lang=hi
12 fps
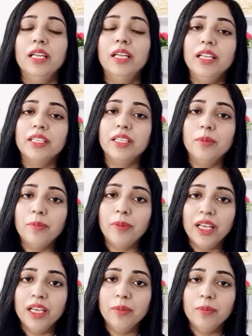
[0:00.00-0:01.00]
लेकिन
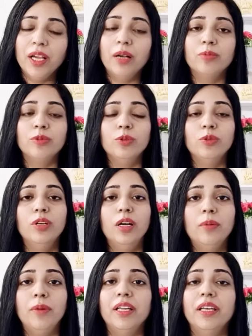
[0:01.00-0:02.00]
पहले मैं आपको
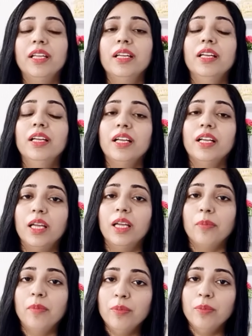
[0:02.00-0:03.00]
हमारे घर
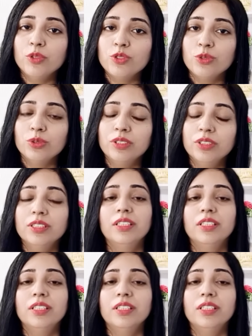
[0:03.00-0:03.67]
में मौजूद